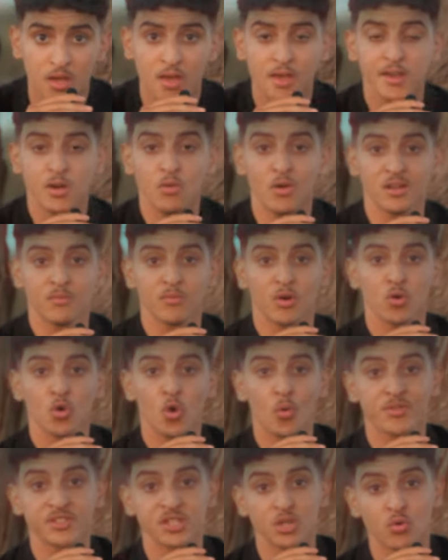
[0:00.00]
كاين واحد مخلوق
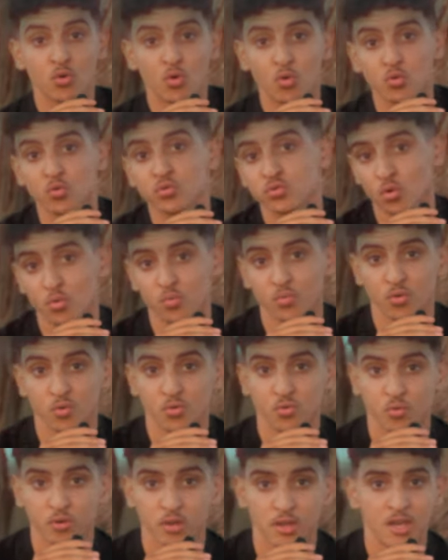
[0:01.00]
باش انه يكون
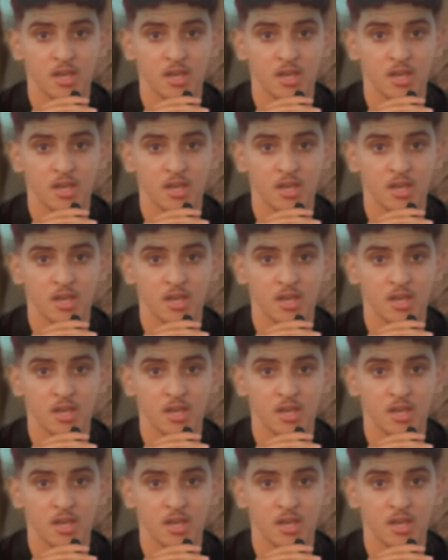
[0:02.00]
اونتربرونور